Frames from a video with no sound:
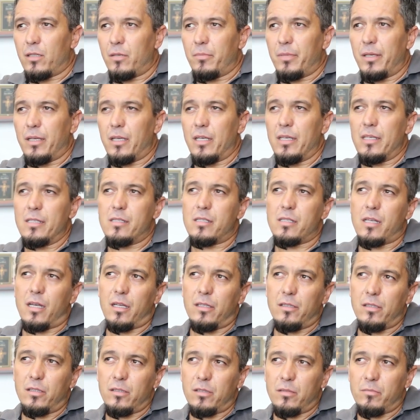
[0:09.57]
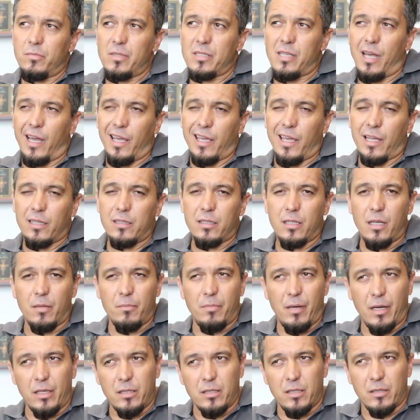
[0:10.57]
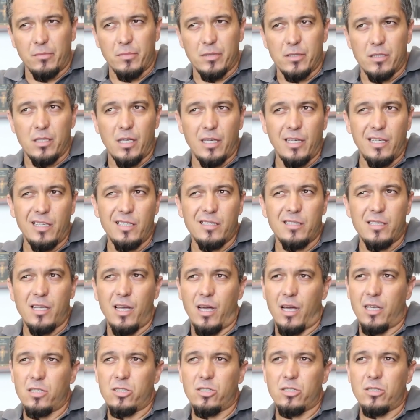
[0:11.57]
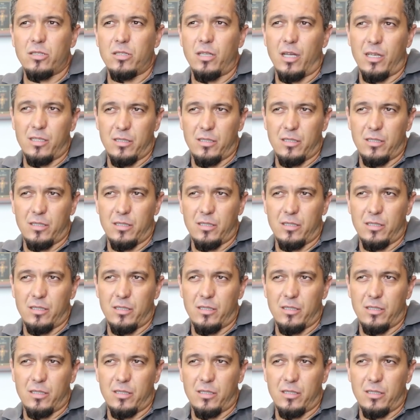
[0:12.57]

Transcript: tabi İsa'nın biz hayatına baktığımızda İsa aşın,